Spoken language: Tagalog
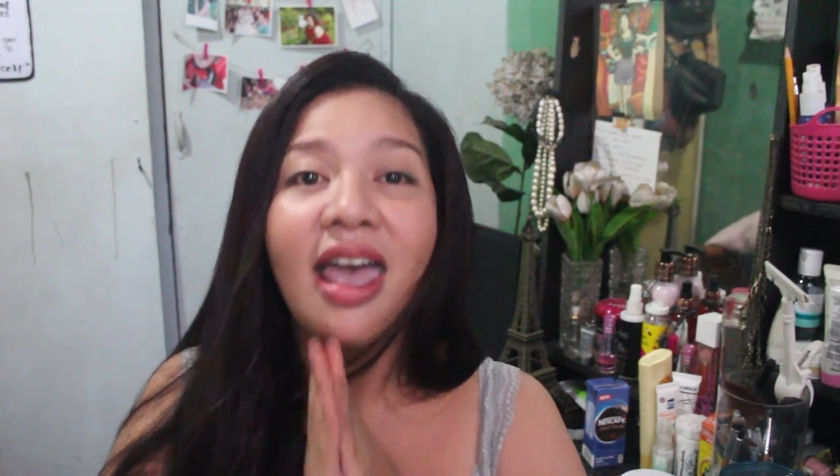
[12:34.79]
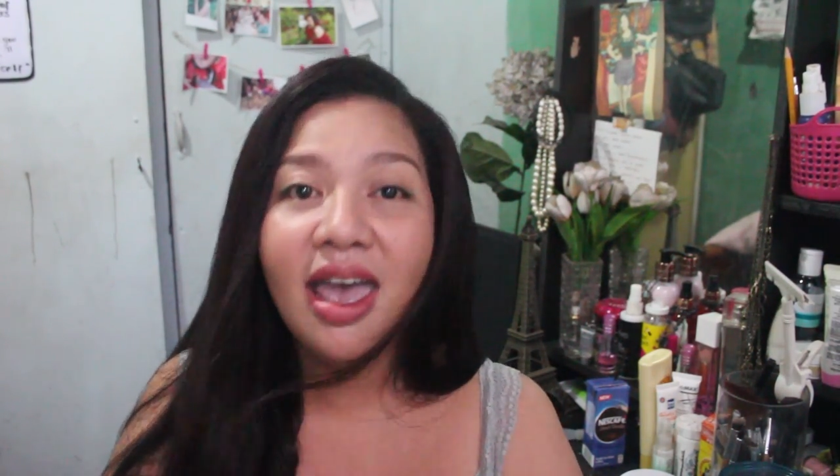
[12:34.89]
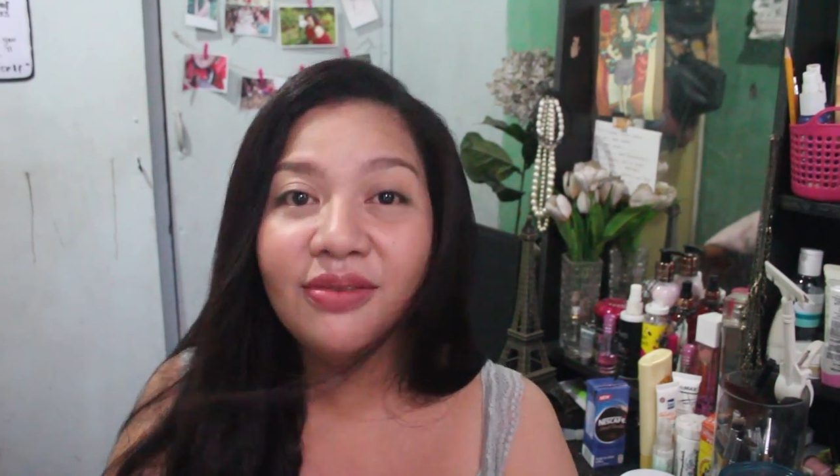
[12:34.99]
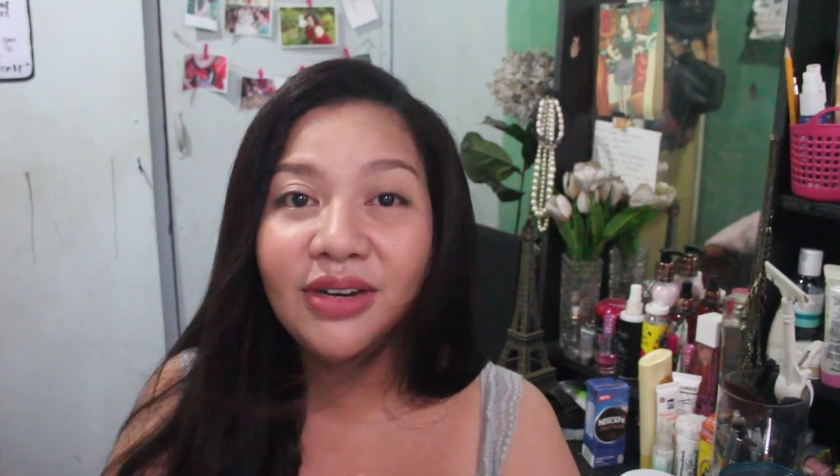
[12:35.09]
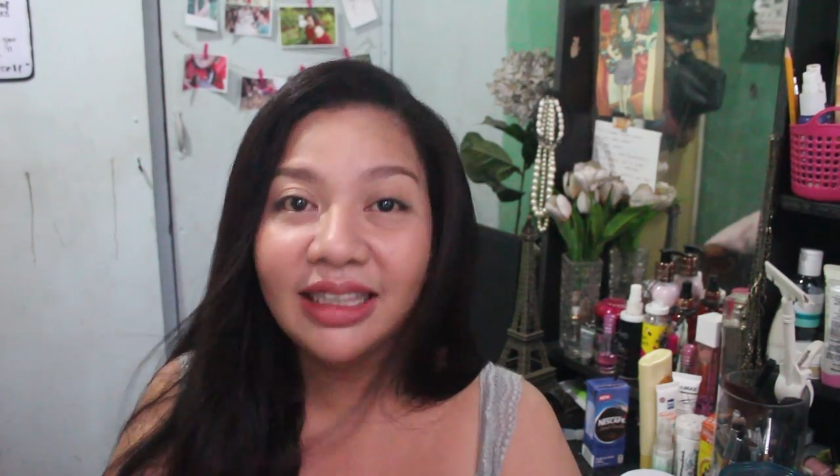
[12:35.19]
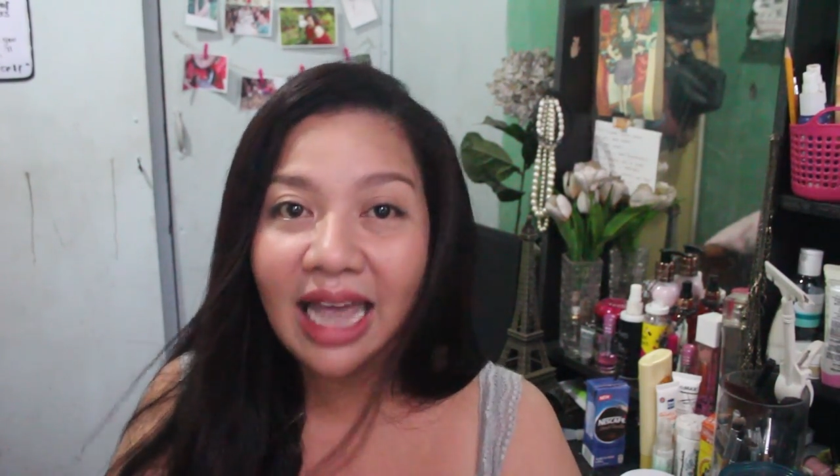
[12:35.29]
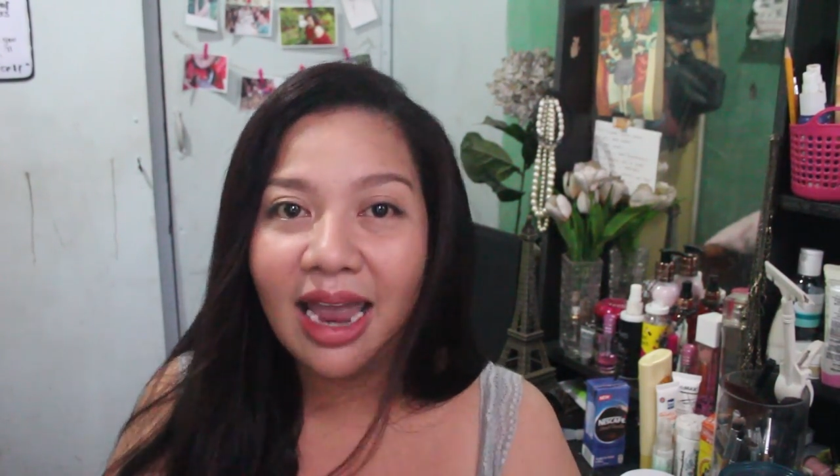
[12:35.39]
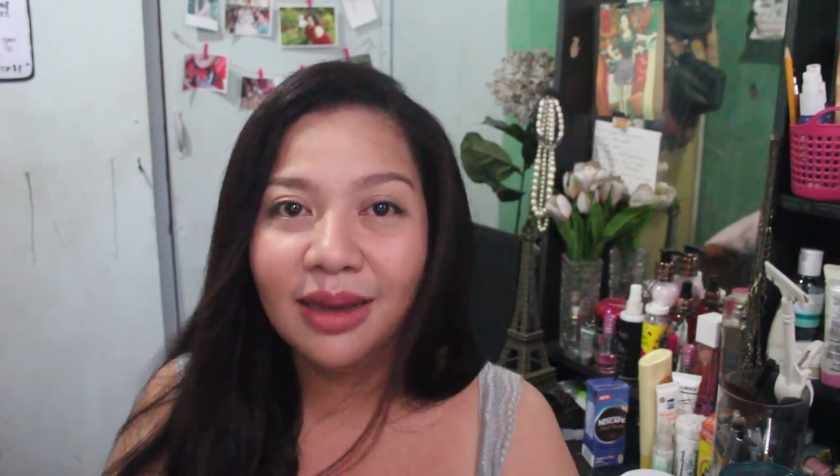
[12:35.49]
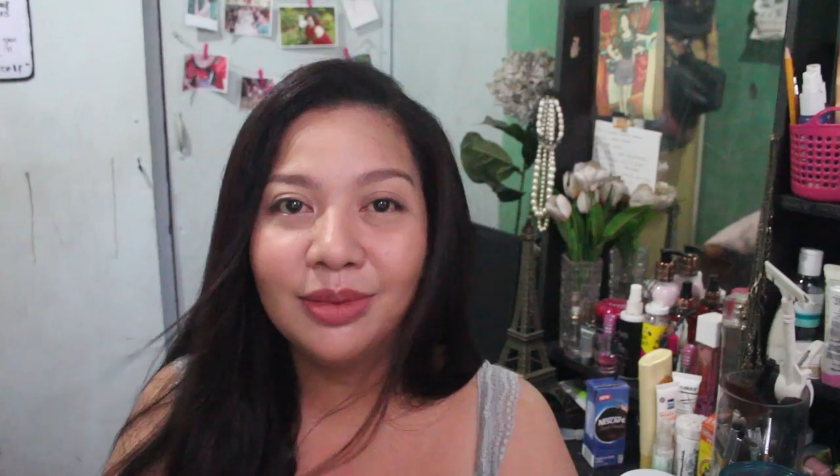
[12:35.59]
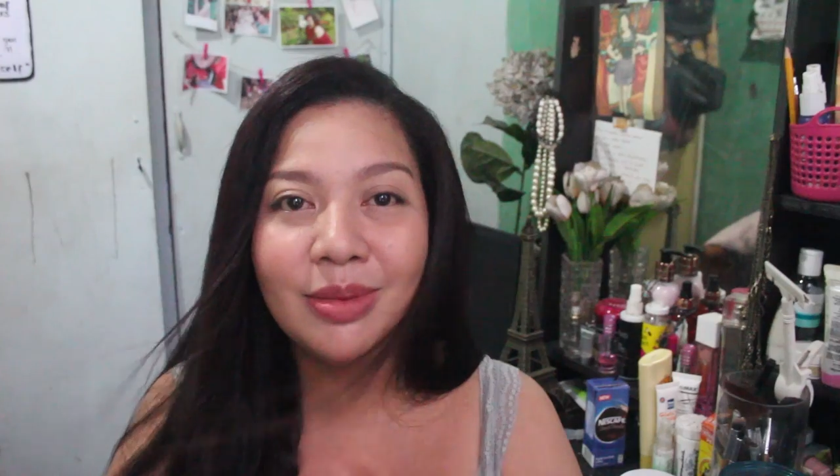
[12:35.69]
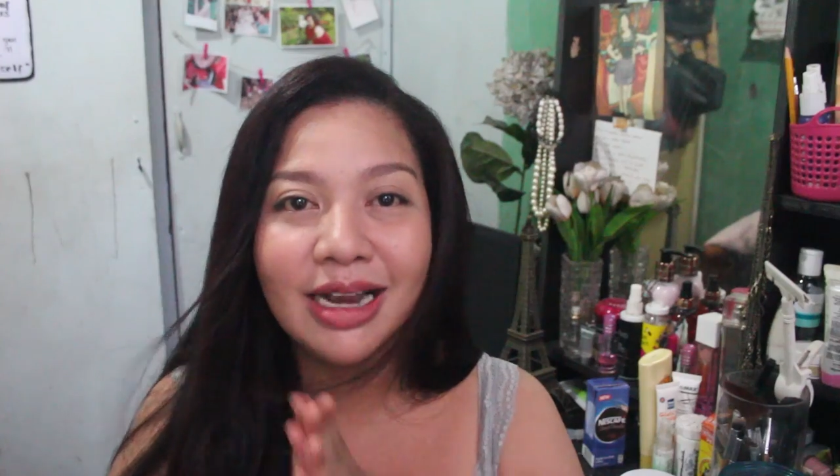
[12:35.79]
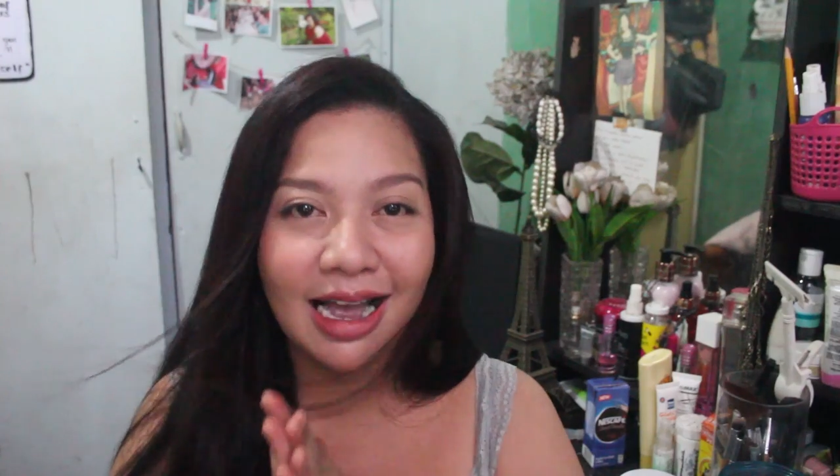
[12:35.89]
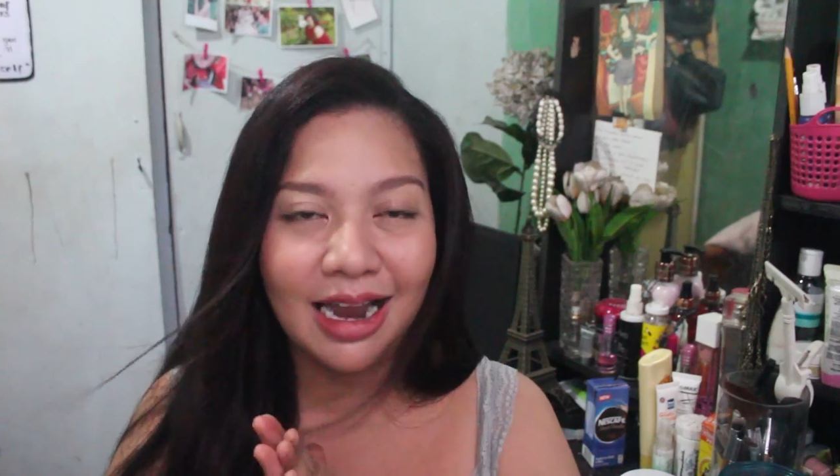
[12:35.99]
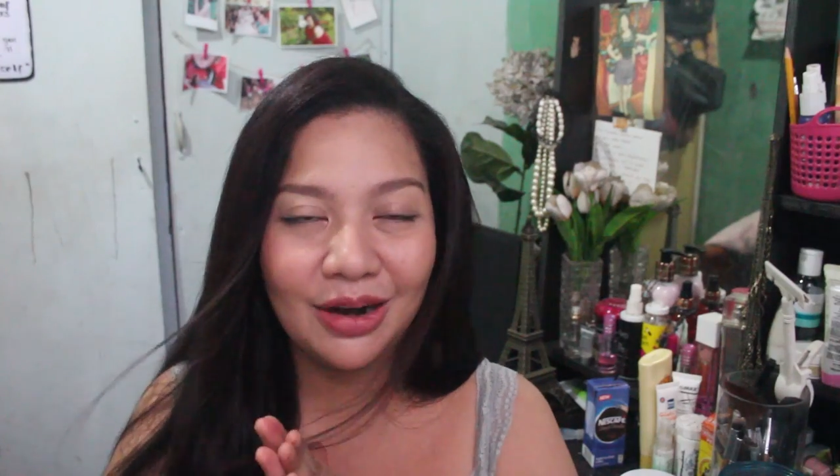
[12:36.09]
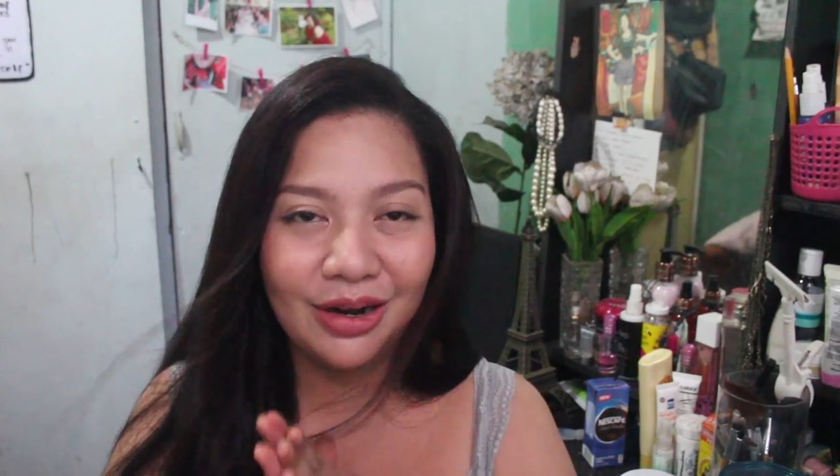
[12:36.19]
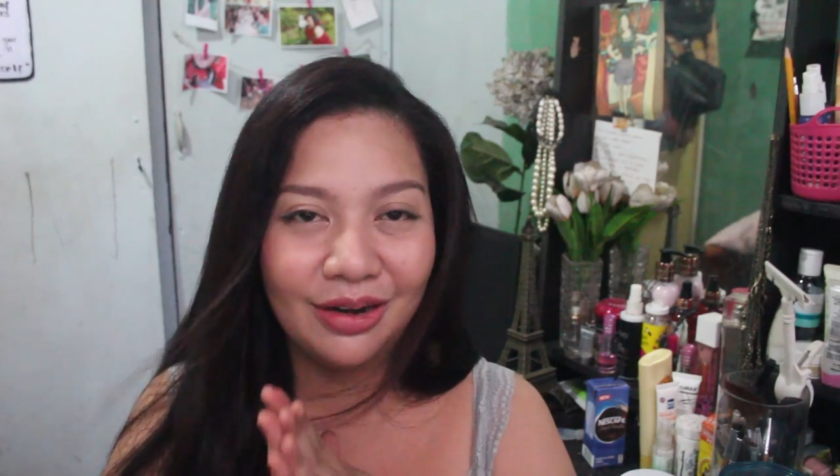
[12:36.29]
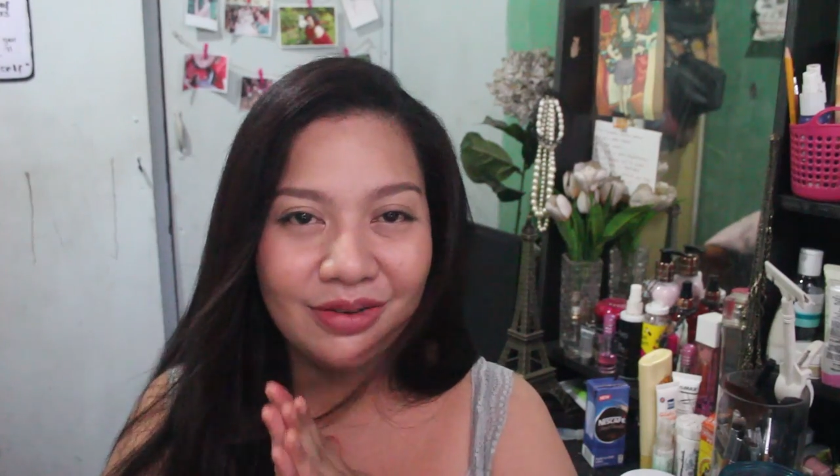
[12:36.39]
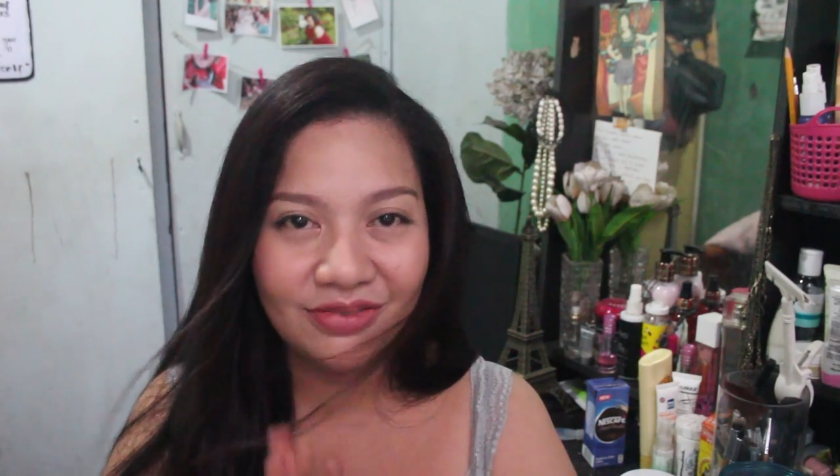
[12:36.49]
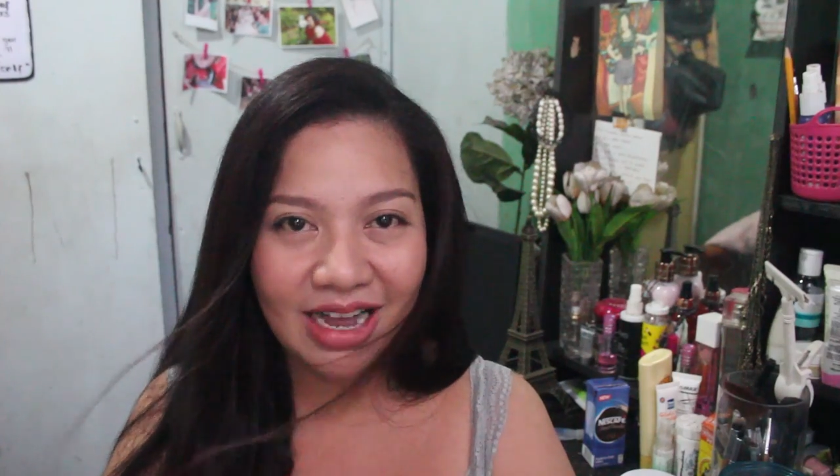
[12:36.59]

every time na magkakaroon ako ng,